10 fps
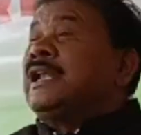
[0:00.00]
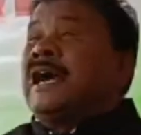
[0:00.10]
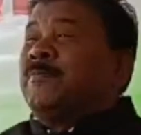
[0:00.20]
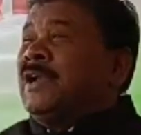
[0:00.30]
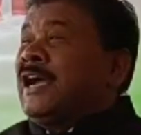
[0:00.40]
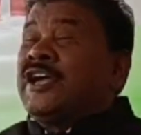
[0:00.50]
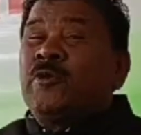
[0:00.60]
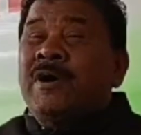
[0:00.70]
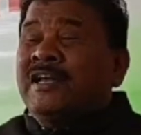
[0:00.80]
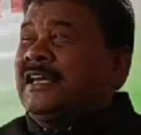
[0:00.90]
अपना
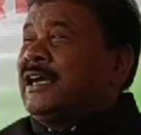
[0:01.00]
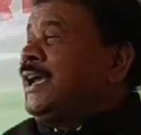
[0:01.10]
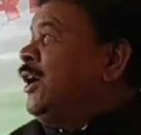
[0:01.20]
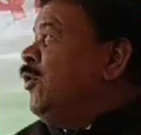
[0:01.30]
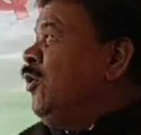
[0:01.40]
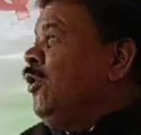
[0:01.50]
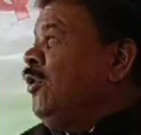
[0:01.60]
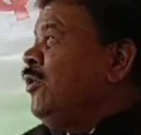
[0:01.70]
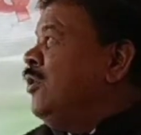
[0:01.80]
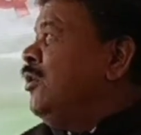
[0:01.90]
गिरवा देखे हो
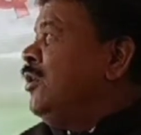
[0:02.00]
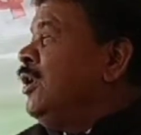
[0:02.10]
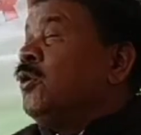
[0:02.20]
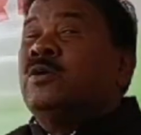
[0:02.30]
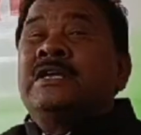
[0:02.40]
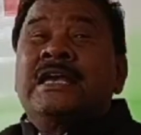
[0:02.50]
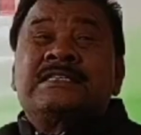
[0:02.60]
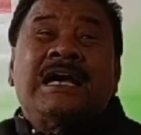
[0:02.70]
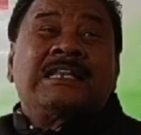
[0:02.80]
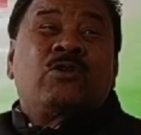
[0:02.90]
उनके
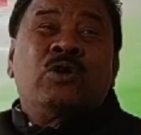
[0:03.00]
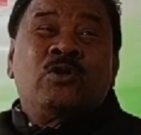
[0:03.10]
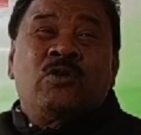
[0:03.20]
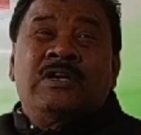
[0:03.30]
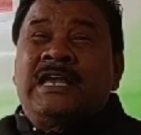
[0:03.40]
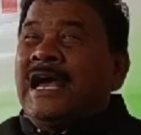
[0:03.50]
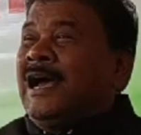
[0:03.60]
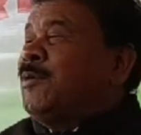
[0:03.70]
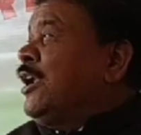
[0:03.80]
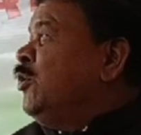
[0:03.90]
साथ कौन कौन क्या
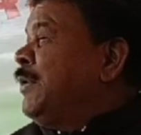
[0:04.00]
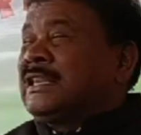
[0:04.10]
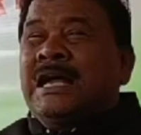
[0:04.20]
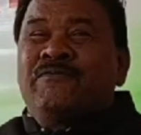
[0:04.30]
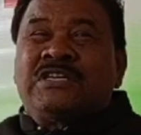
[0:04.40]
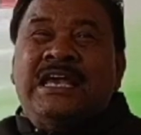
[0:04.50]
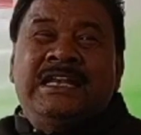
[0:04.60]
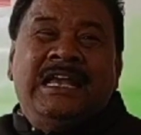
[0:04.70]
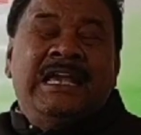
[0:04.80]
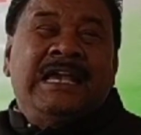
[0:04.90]
है भानु प्रताप शाही
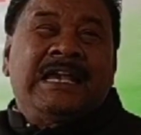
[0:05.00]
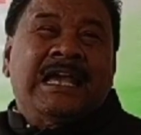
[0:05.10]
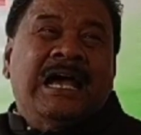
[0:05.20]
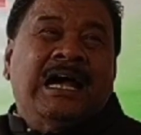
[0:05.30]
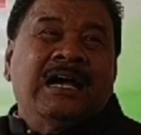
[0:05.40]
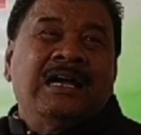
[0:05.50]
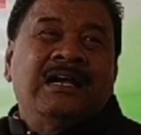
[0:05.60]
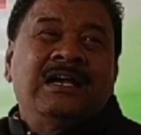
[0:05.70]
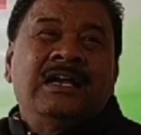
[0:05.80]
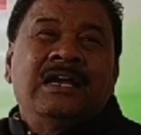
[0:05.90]
नहीं है क्या
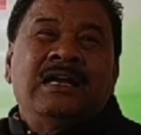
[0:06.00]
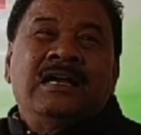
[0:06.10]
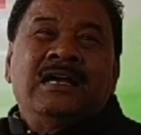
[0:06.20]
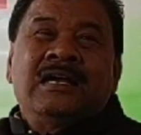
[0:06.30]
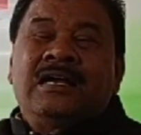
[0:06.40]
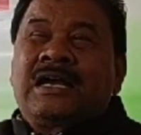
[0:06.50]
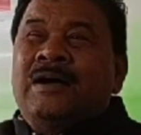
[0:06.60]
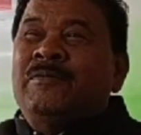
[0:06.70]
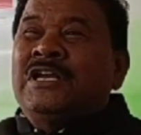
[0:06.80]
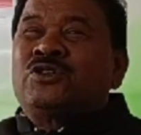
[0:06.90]

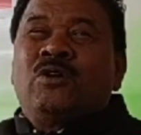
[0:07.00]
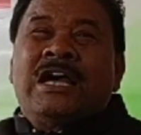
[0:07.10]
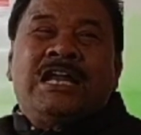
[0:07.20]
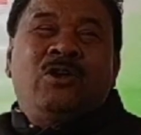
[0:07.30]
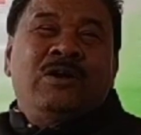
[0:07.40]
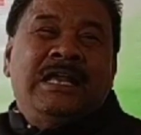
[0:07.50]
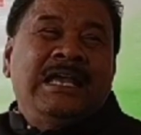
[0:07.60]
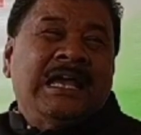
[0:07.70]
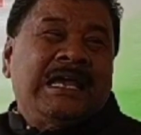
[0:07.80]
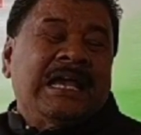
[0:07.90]
कमलेश वगैरह लोग नहीं
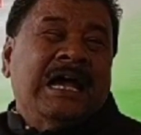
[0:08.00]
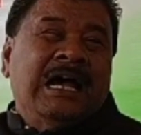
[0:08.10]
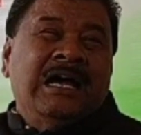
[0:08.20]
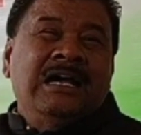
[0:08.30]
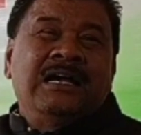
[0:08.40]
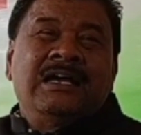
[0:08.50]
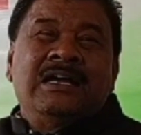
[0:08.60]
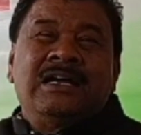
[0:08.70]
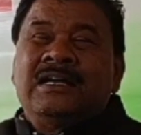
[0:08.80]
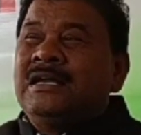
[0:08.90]
है क्या
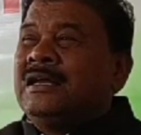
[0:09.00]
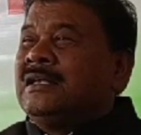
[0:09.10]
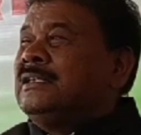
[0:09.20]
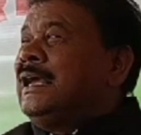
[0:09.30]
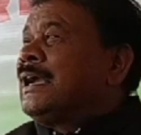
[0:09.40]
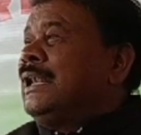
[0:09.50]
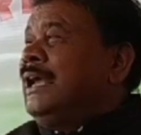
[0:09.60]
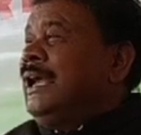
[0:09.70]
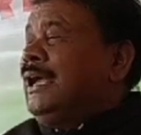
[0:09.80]
देख ले